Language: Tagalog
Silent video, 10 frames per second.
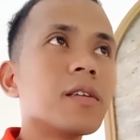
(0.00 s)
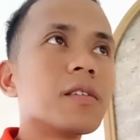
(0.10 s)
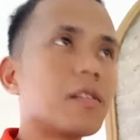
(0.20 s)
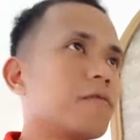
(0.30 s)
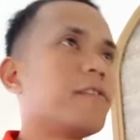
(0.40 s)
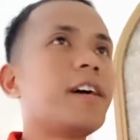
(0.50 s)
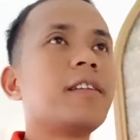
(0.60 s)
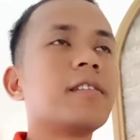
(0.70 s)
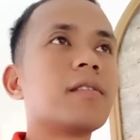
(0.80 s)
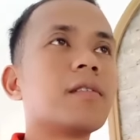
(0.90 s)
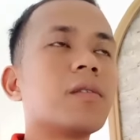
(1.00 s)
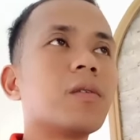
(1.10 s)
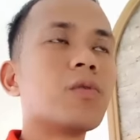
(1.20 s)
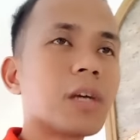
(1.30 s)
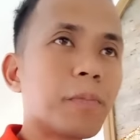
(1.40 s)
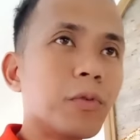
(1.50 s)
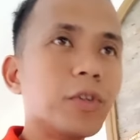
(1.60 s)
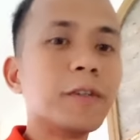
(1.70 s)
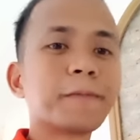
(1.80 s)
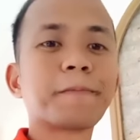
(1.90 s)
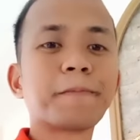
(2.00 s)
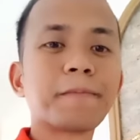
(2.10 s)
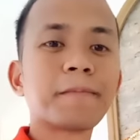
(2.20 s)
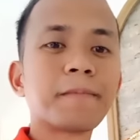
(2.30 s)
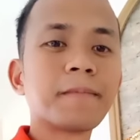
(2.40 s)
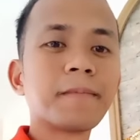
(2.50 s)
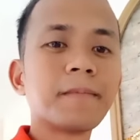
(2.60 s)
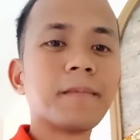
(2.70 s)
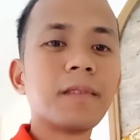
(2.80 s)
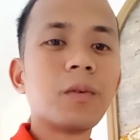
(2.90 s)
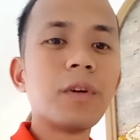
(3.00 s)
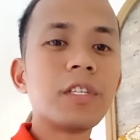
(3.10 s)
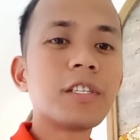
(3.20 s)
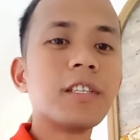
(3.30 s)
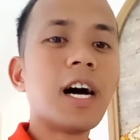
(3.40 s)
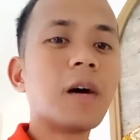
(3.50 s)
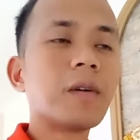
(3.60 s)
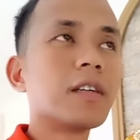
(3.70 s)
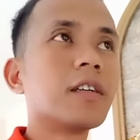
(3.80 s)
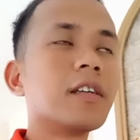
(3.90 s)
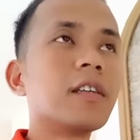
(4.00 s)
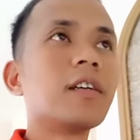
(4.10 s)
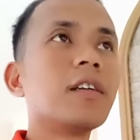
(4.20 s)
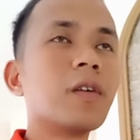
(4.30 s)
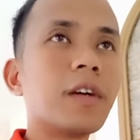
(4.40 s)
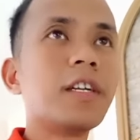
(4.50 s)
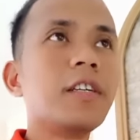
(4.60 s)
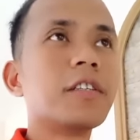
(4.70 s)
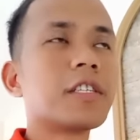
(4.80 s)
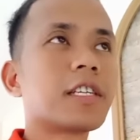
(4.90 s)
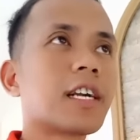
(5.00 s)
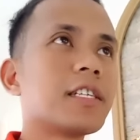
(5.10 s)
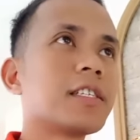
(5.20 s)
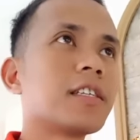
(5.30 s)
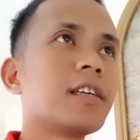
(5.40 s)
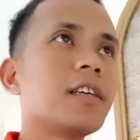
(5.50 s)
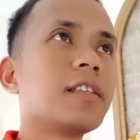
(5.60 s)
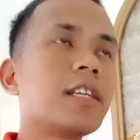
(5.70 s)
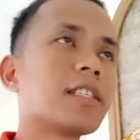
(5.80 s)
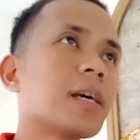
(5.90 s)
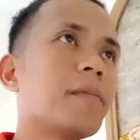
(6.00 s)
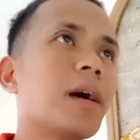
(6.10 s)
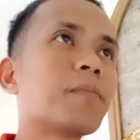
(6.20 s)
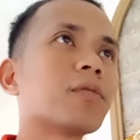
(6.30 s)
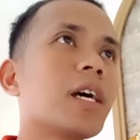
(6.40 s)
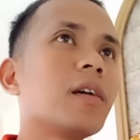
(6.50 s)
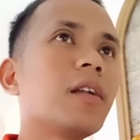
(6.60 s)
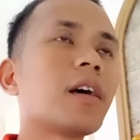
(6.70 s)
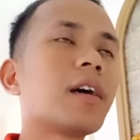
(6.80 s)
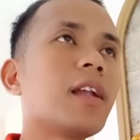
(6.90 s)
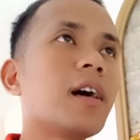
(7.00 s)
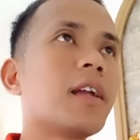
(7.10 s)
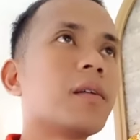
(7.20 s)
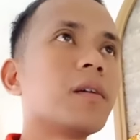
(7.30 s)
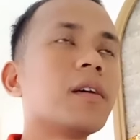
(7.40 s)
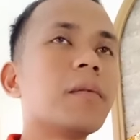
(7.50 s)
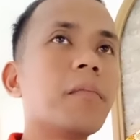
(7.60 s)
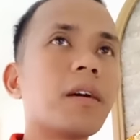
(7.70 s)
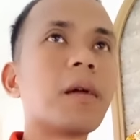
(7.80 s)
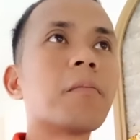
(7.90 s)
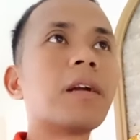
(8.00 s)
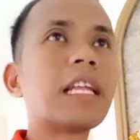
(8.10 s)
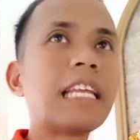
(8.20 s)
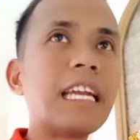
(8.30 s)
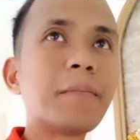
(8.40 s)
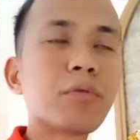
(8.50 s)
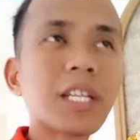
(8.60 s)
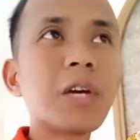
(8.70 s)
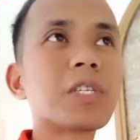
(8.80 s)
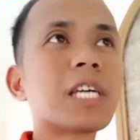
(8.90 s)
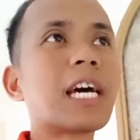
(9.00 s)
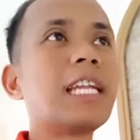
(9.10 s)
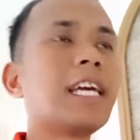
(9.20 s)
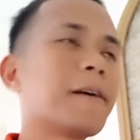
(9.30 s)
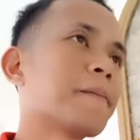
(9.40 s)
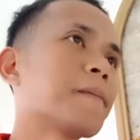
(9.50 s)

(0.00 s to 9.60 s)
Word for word: sa vine o sa puno which is our Lord Jesus Christ sinasabihan po tayo na kailangan maging manatili po tayo sa Kanya.